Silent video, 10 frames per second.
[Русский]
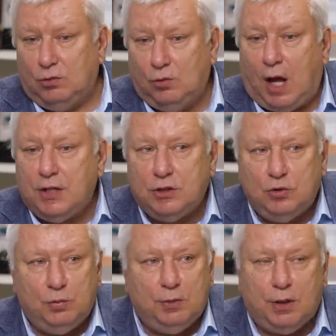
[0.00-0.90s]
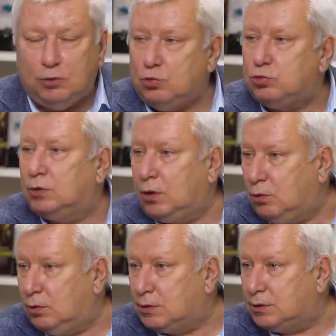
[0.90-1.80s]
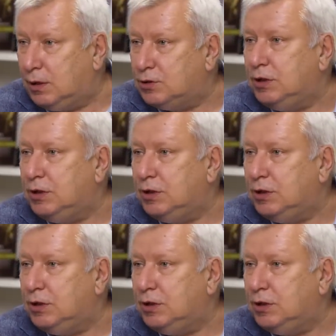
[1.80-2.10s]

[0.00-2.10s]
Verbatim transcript: Ну, а если не умирает, ну, что такое? Так сказать?